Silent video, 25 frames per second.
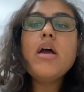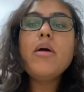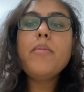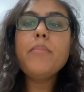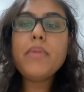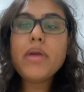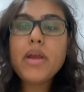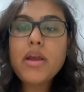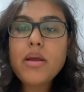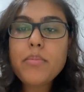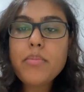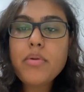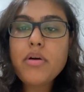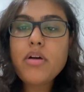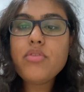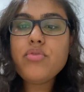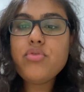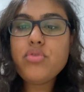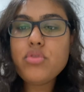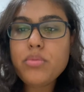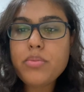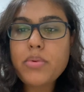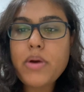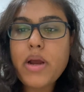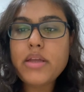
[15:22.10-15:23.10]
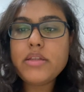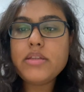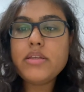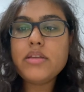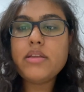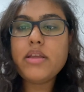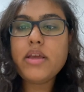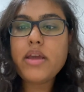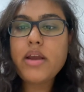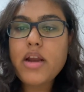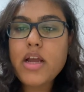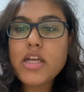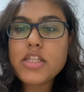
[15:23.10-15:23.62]
Merhaba Fulbright ya da
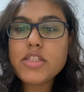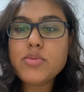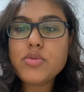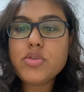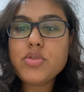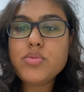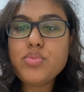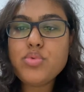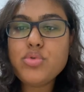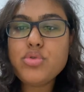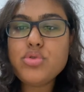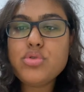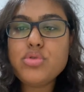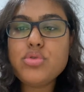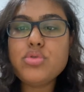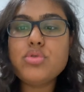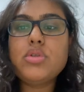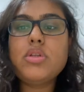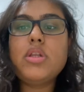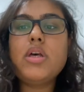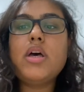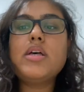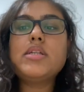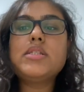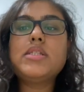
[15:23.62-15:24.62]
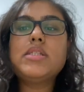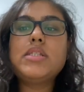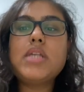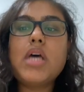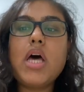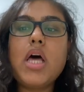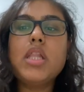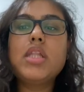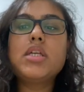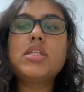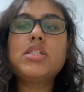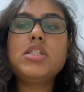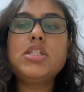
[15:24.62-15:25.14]
Erasmus bursunda
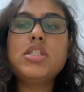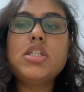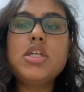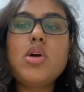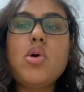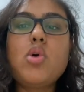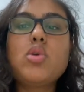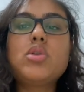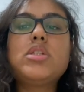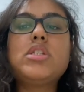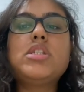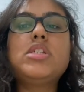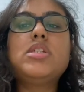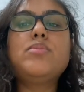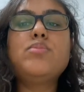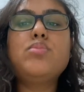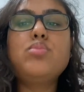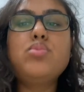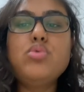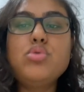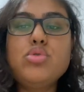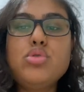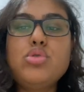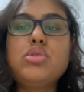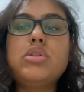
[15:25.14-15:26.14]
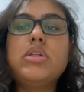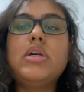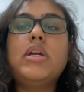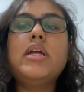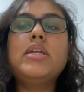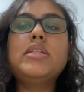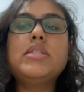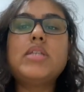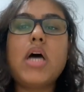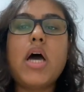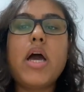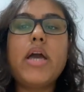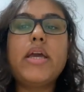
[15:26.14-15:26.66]
sağlık sigortası
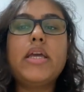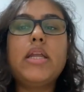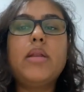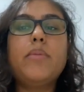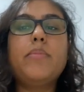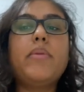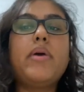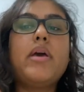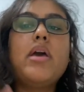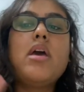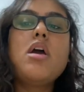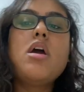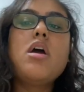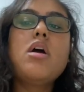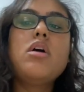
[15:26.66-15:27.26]
burslara dahil mi?